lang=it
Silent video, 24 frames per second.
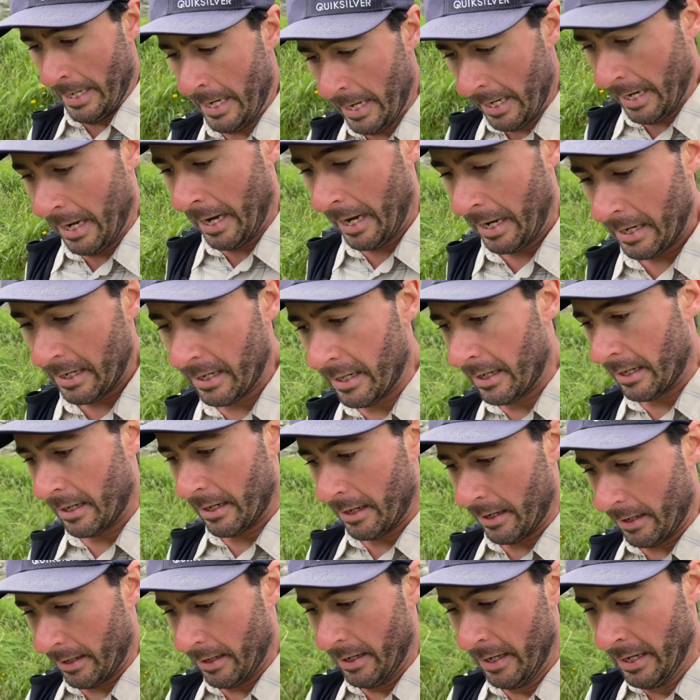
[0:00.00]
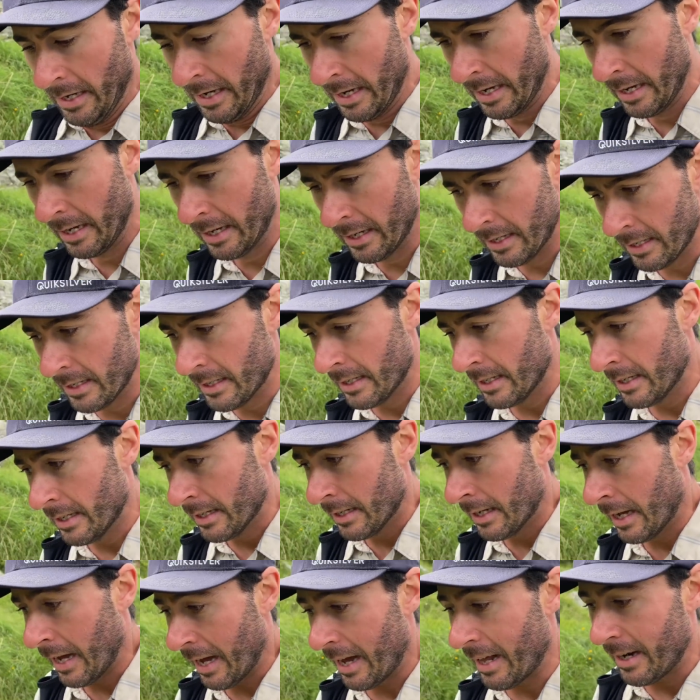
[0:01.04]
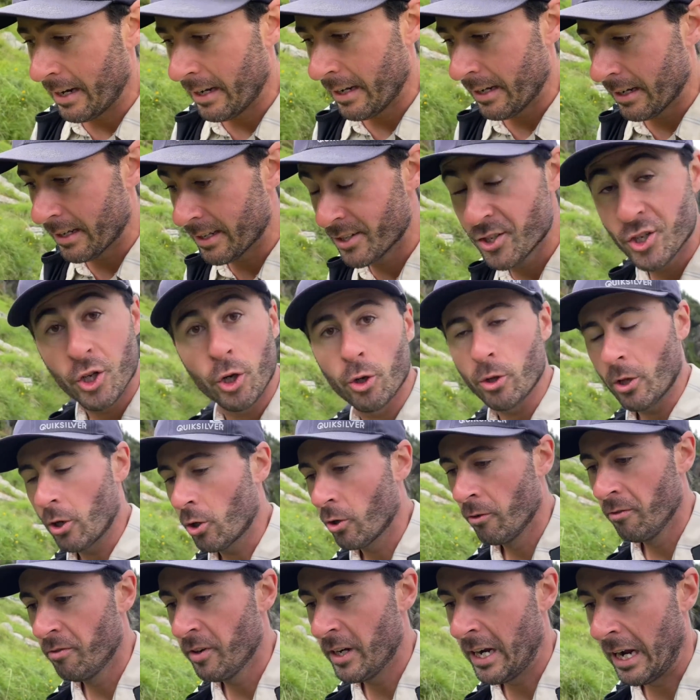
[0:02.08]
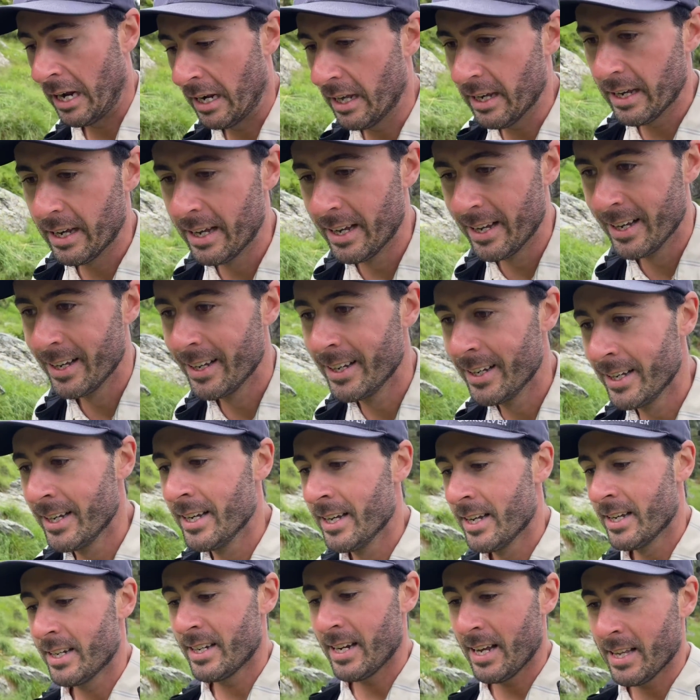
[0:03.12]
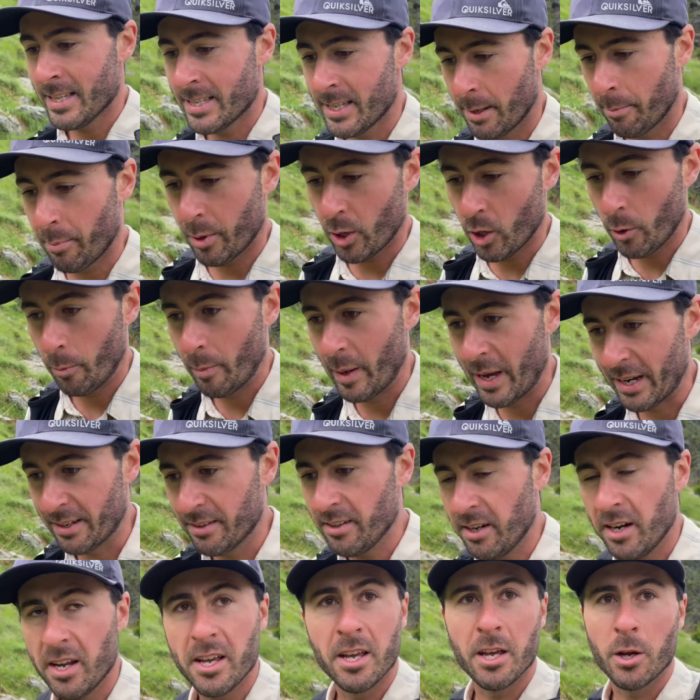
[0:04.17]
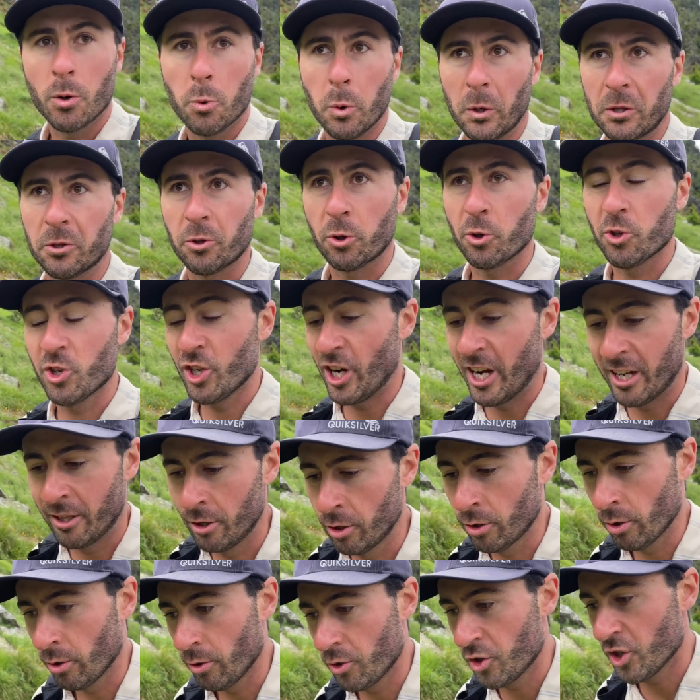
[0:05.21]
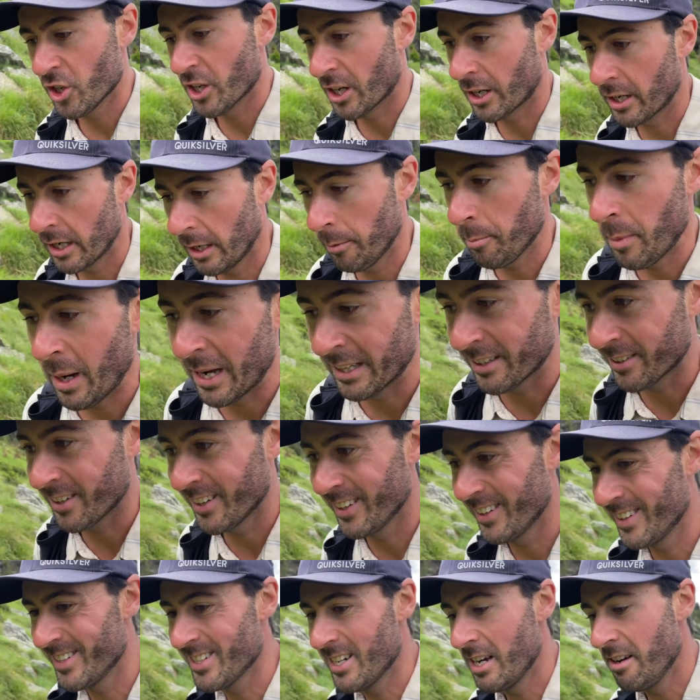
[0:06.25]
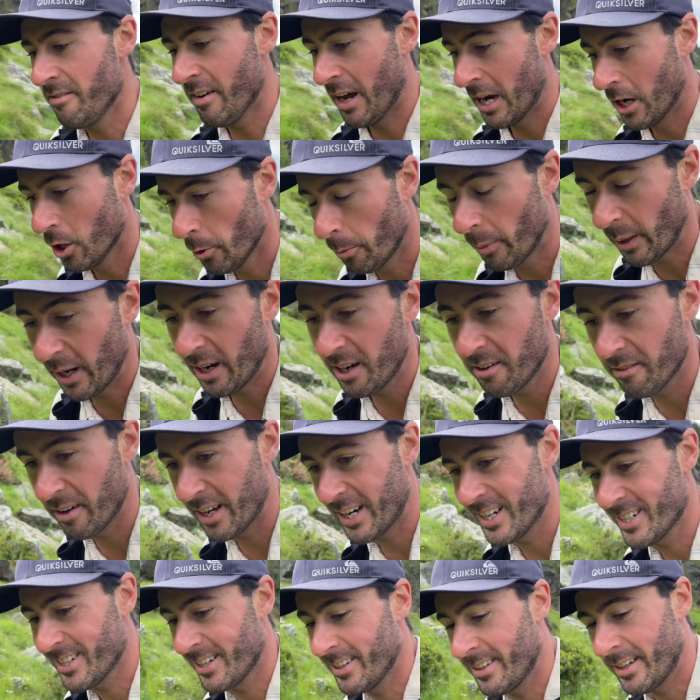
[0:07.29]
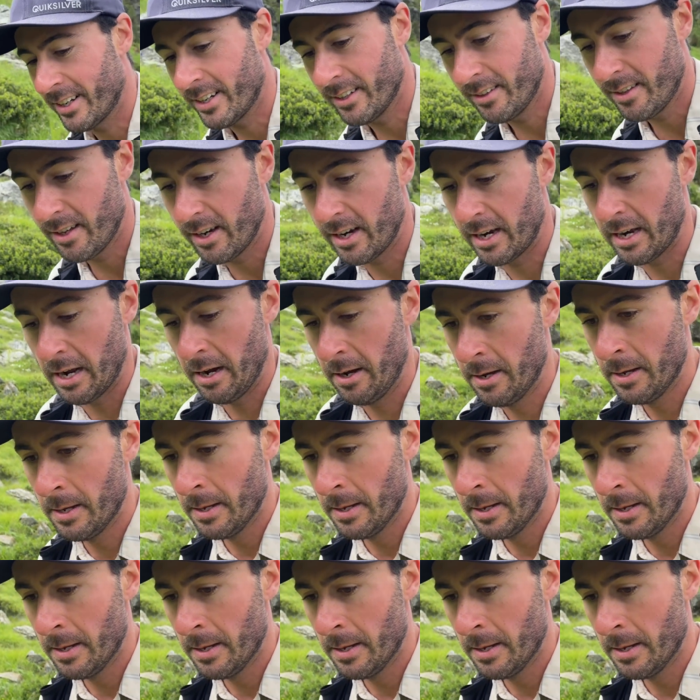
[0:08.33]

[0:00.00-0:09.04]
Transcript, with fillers: al, al giro del confinale senza però perdere i 400 circa metri di dislivello per arrivare a Santa Caterina.